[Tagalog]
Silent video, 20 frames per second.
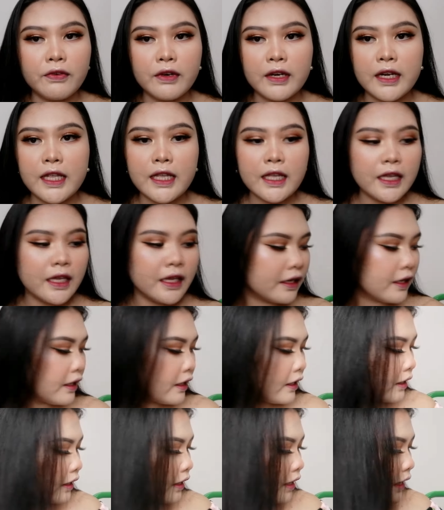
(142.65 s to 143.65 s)
free
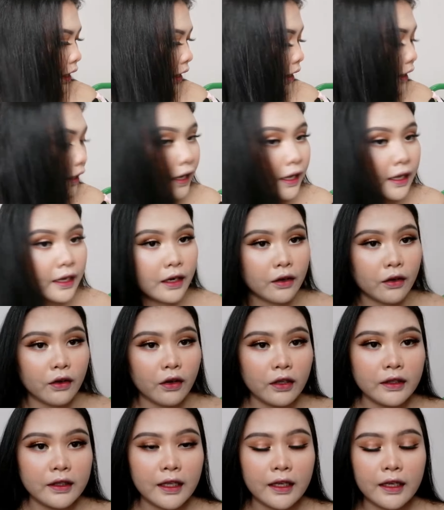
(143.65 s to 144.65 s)
na lagay ng
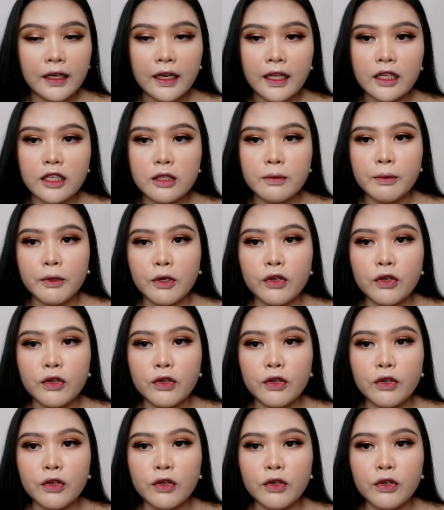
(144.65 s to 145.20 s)
contact lens.